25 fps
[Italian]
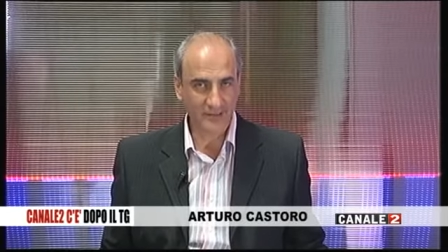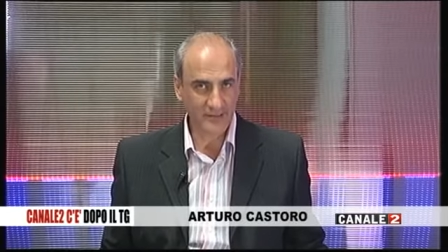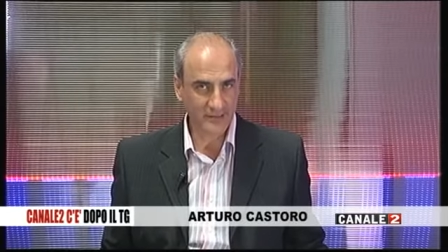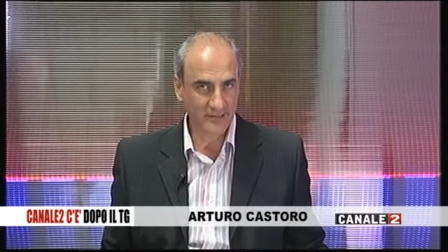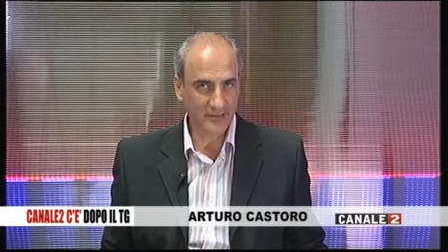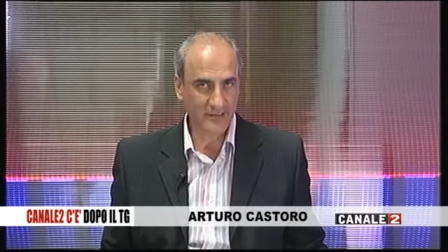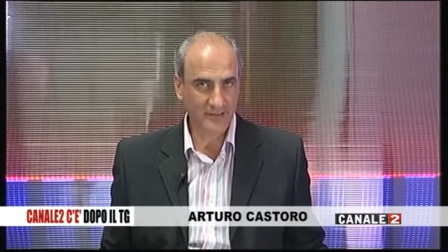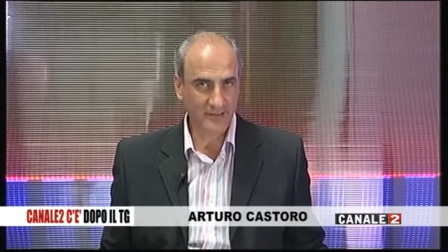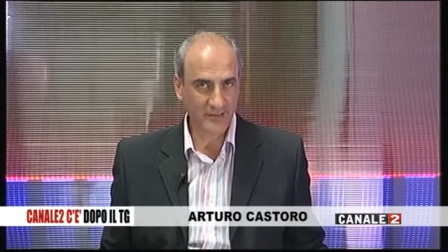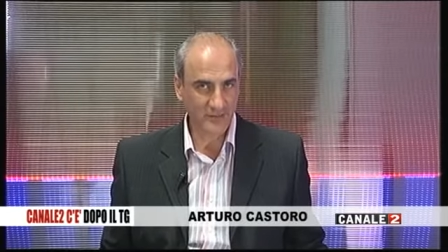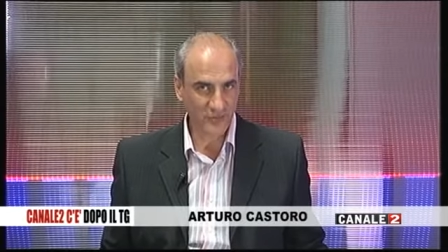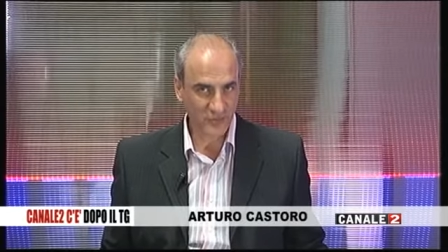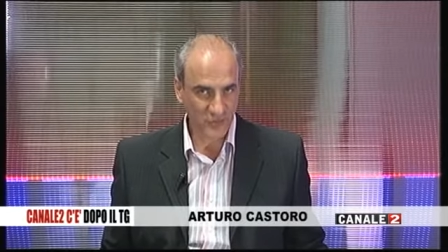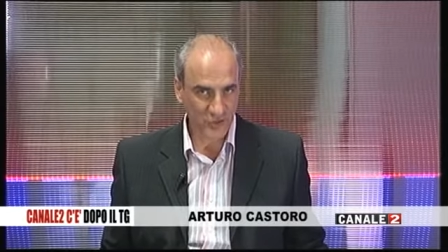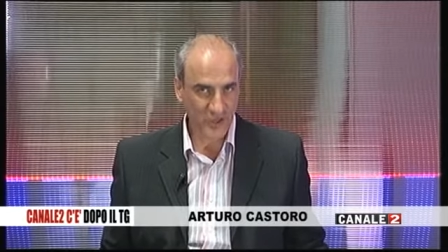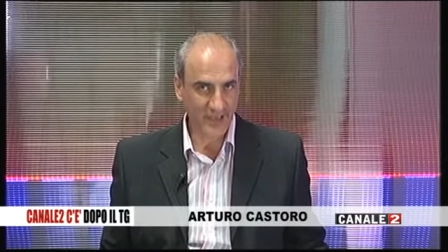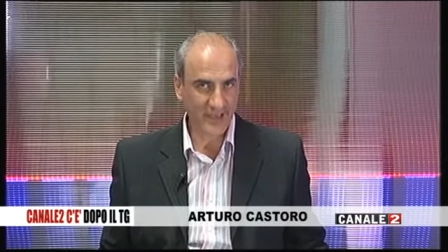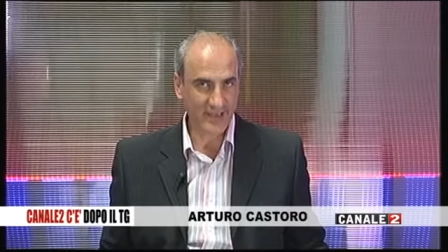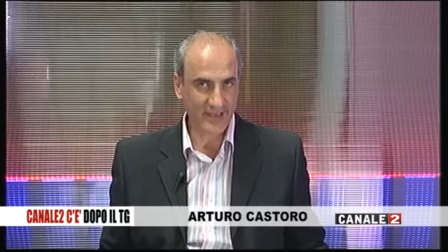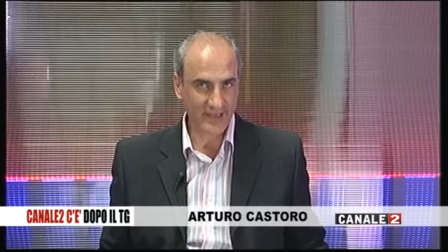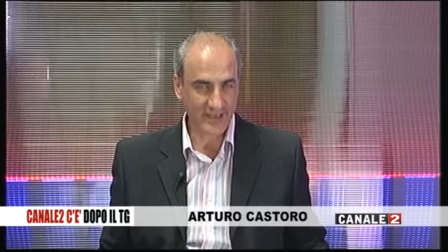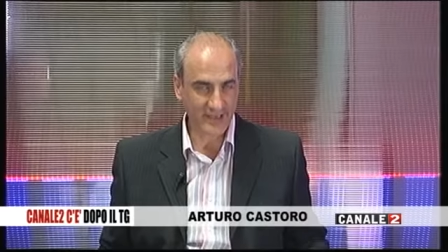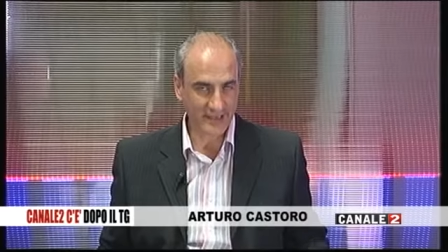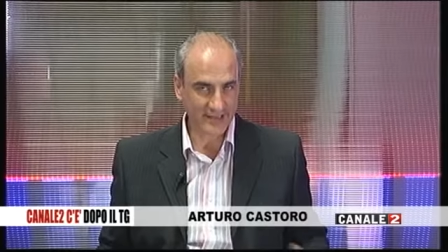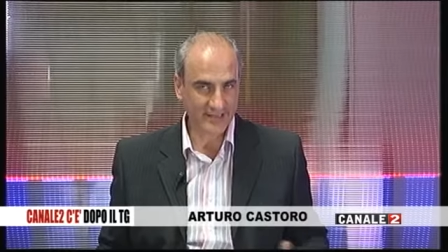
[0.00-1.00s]
eh,
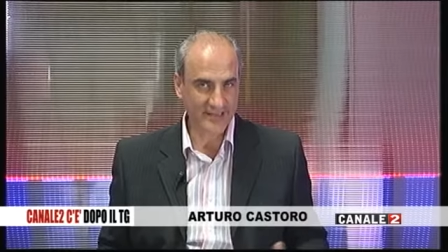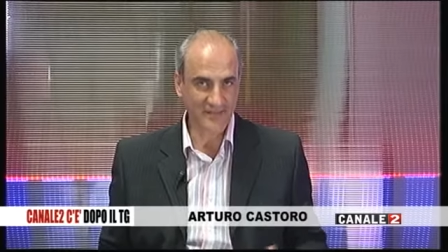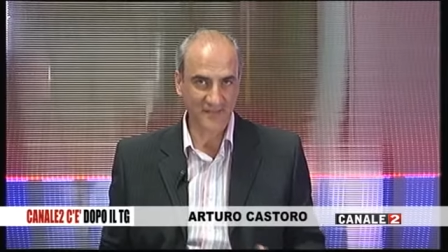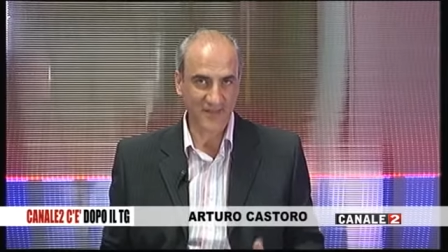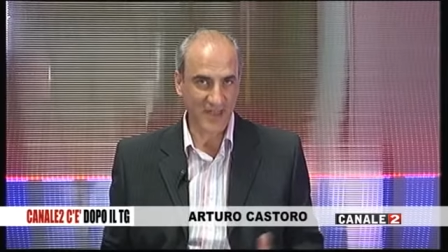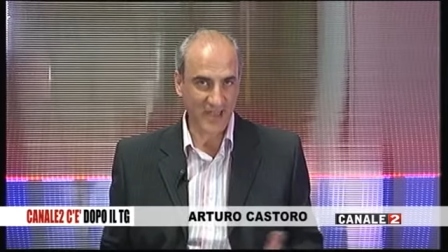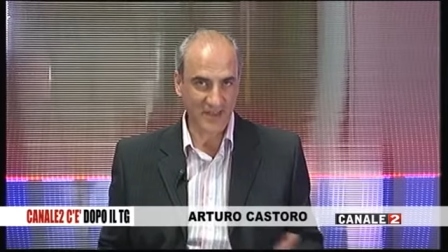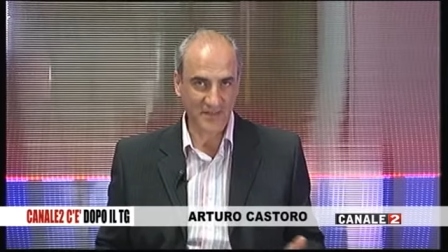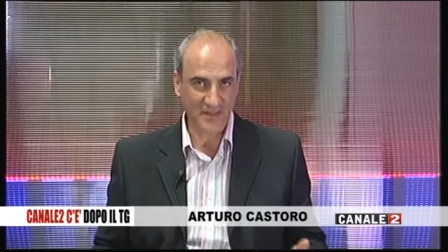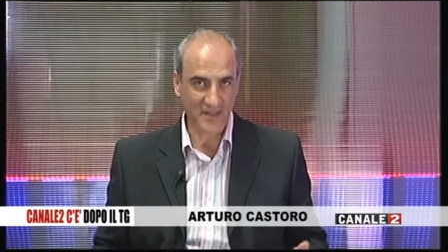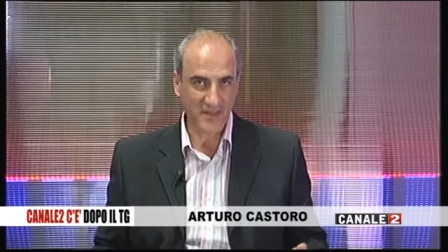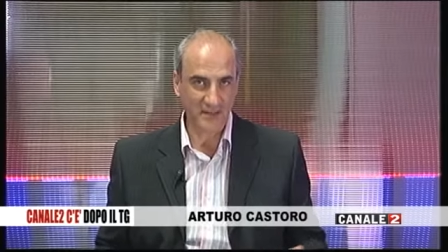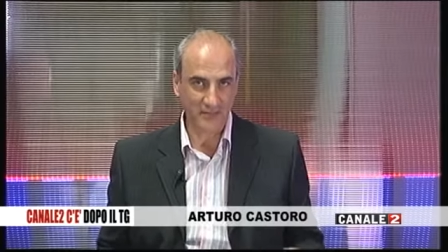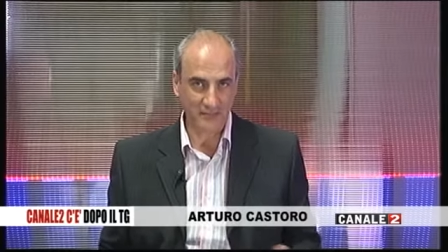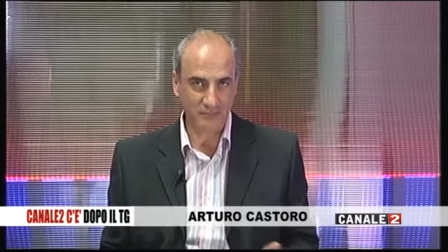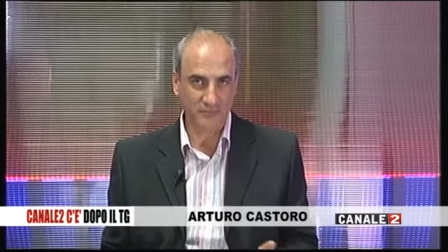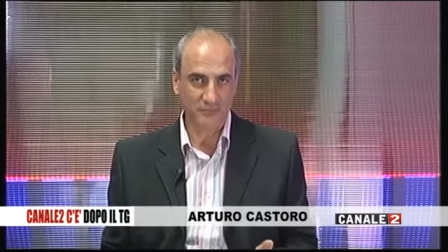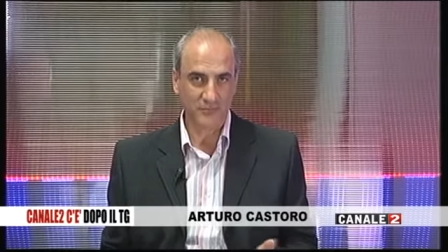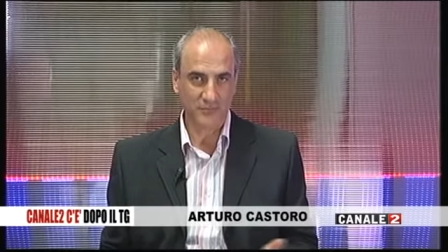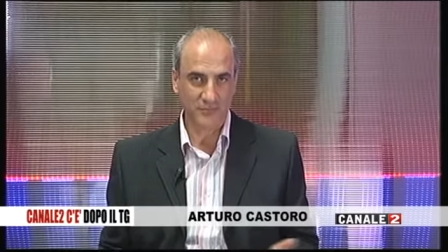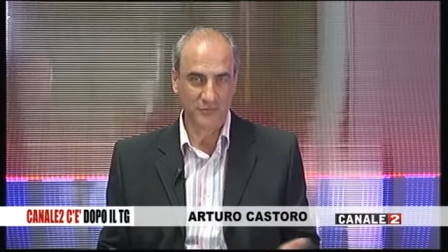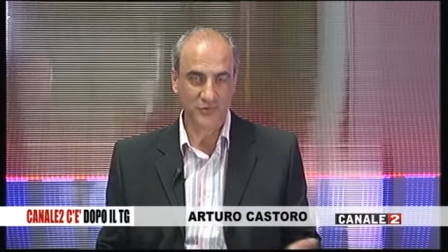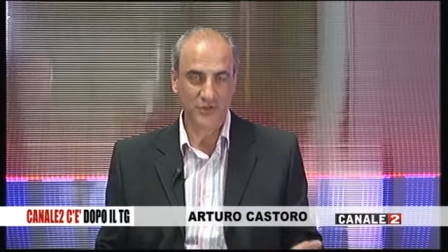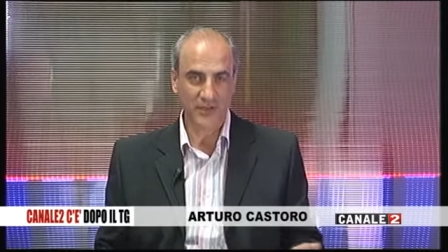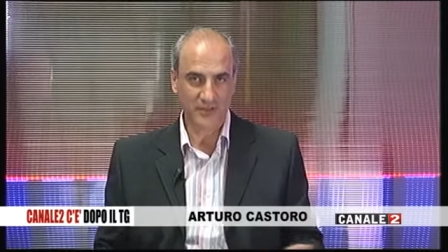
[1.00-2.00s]
c'è e si vede,
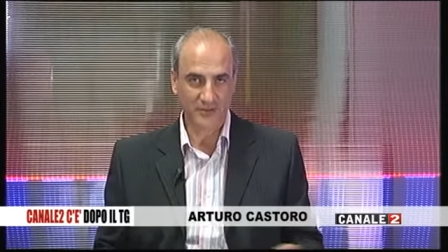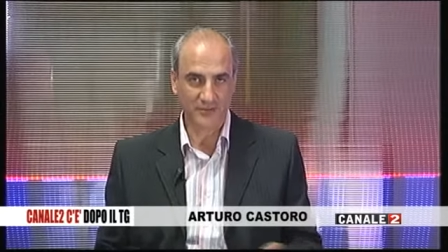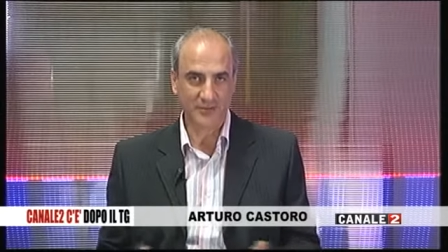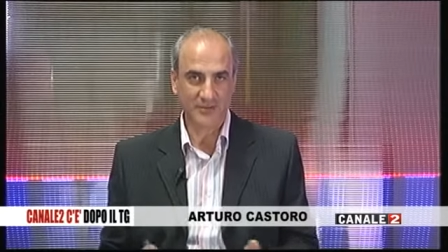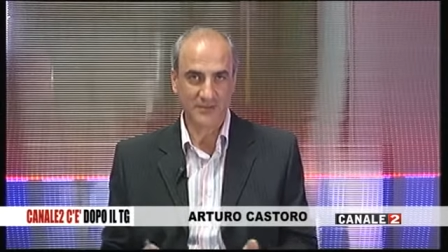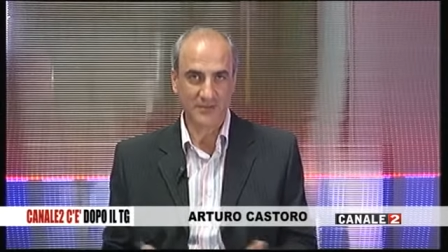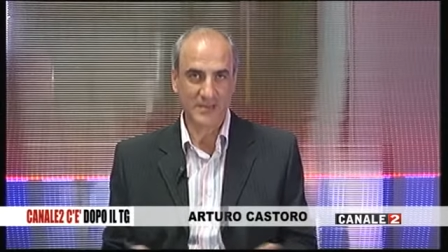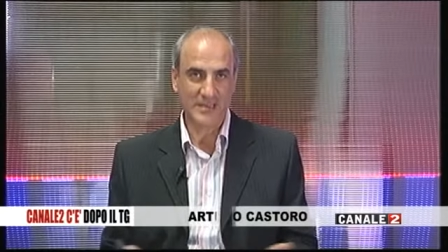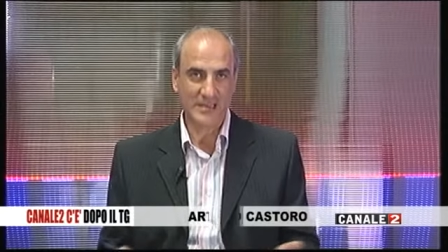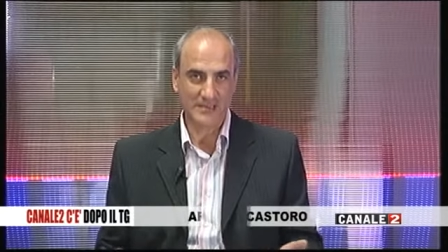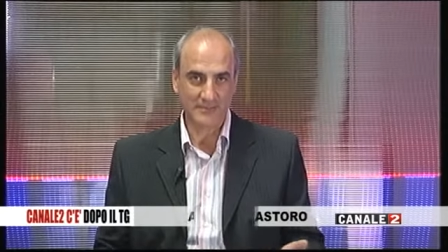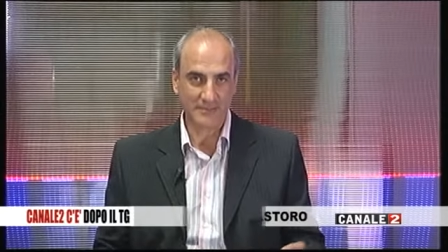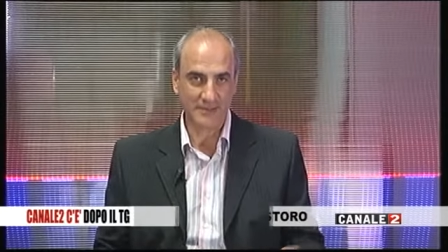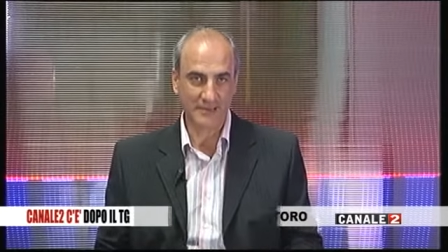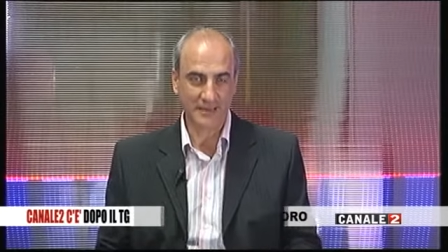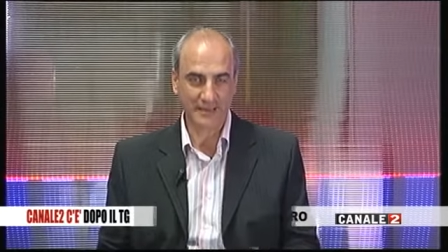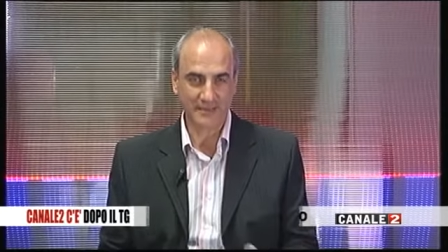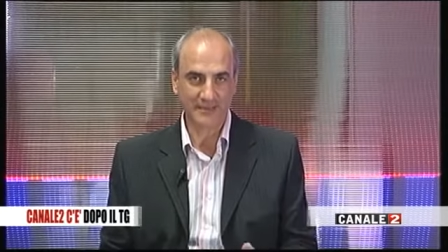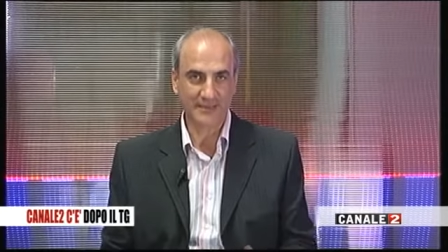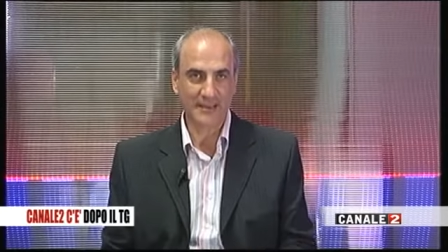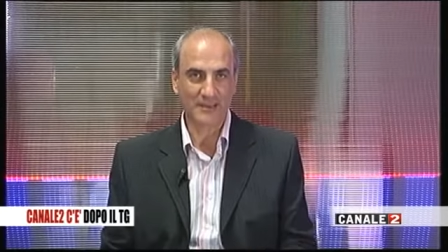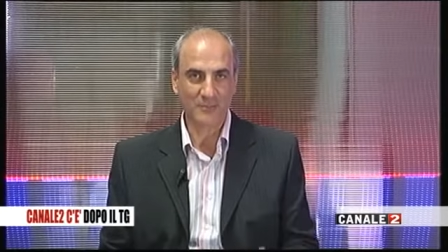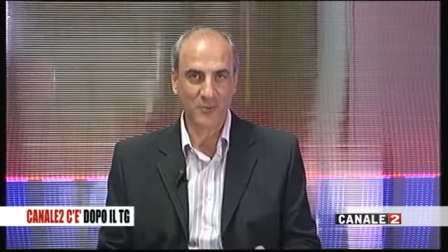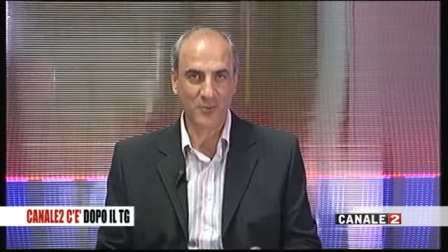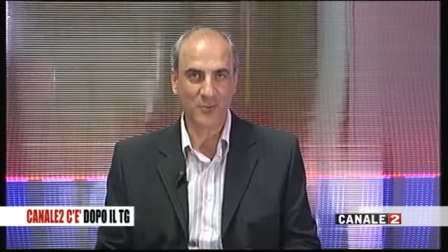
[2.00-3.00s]
cioè si vede perché
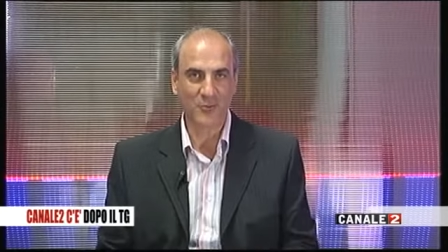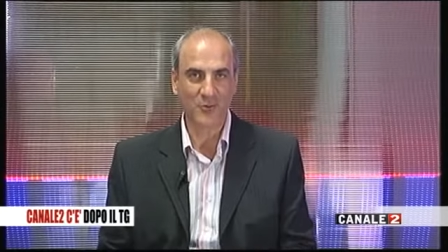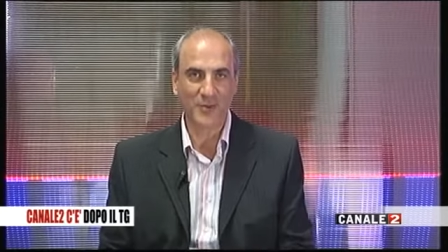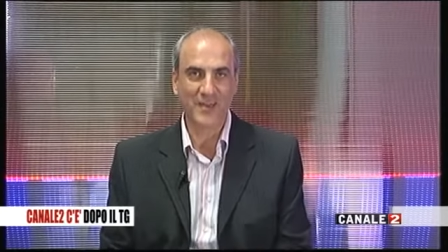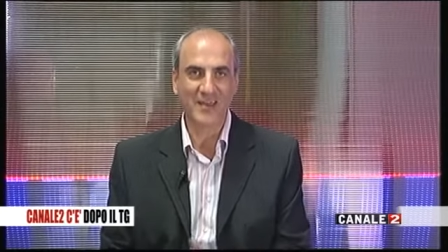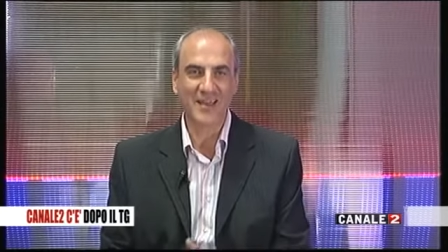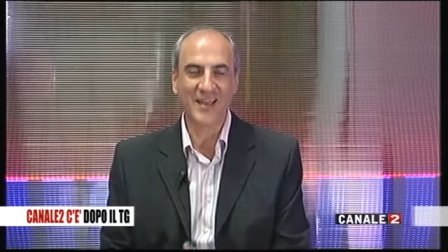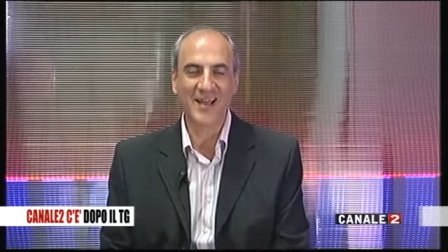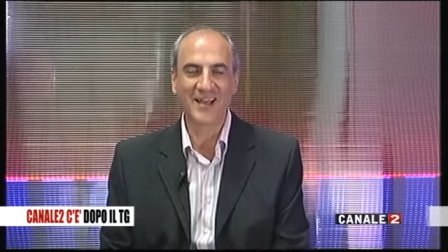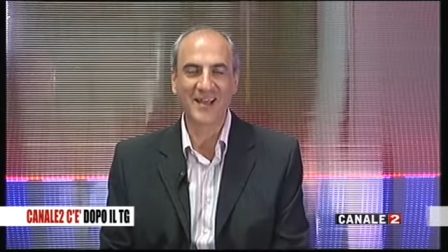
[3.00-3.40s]
siamo qui